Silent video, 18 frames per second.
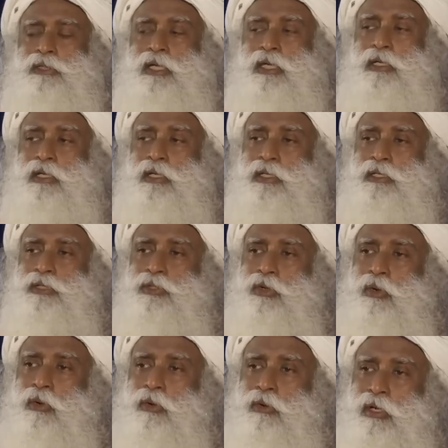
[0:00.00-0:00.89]
Пол
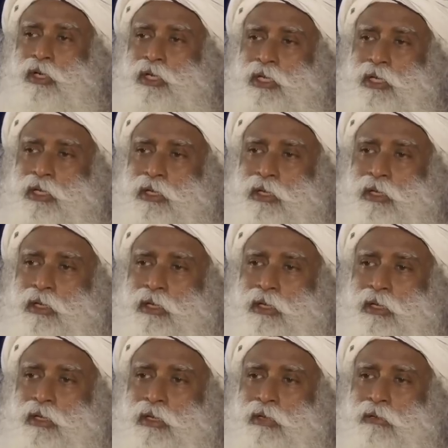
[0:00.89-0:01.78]
имеет
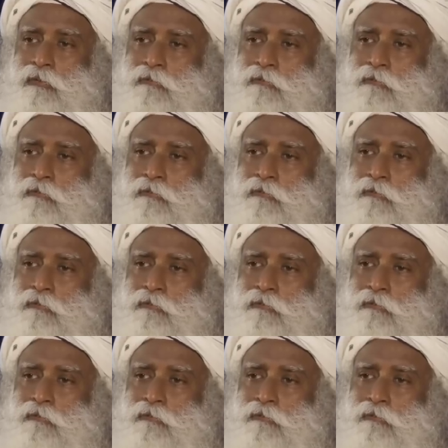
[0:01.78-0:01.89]
значение